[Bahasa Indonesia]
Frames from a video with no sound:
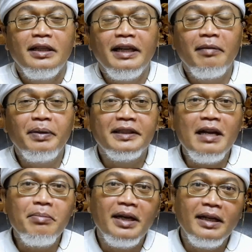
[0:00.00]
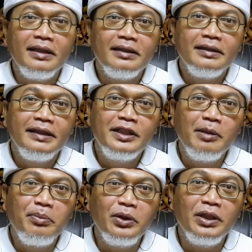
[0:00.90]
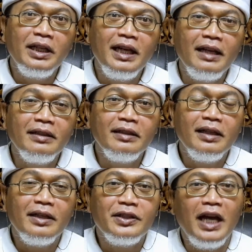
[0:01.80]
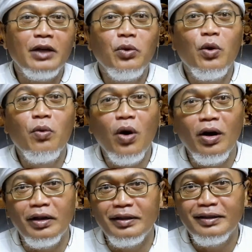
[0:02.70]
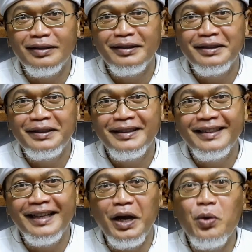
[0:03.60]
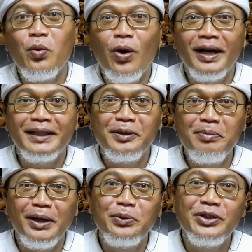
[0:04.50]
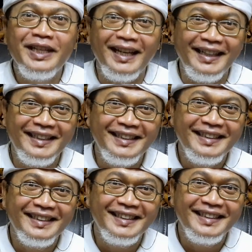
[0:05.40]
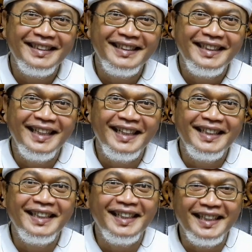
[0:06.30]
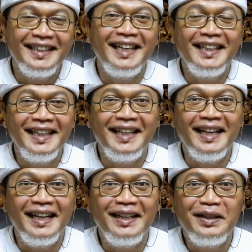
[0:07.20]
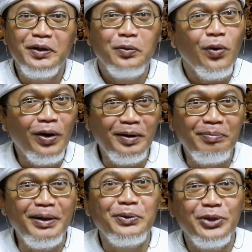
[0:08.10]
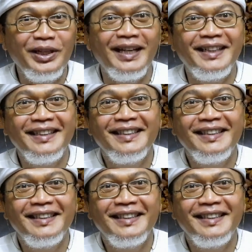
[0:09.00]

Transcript: Yang pertama disebut dengan sarwo wong. Ya, wong itu manusia. Ya, kita-kita ini adalah wong, manusia.